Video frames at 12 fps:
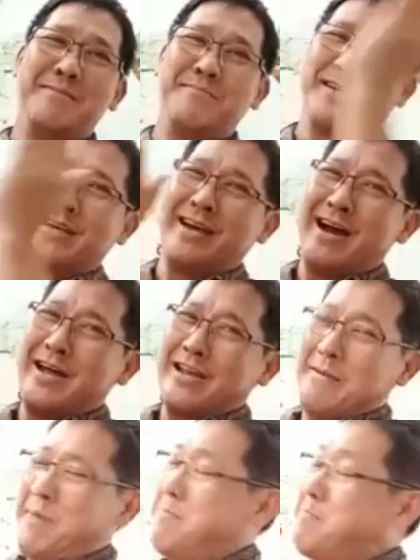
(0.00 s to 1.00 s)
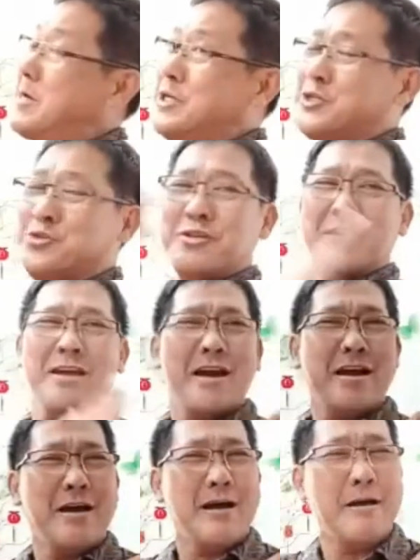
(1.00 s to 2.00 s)
memelihara Bapa di surga
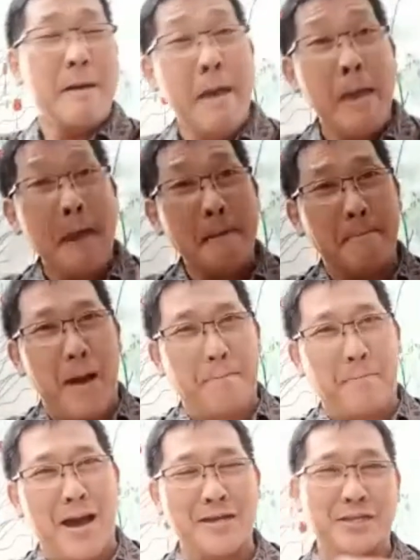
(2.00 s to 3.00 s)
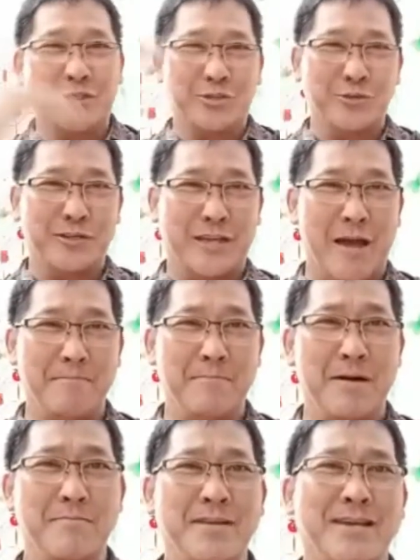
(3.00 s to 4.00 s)
Bapa di surga
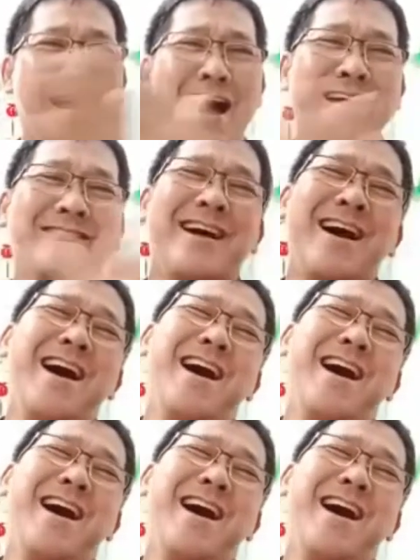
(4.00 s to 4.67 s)
memelihara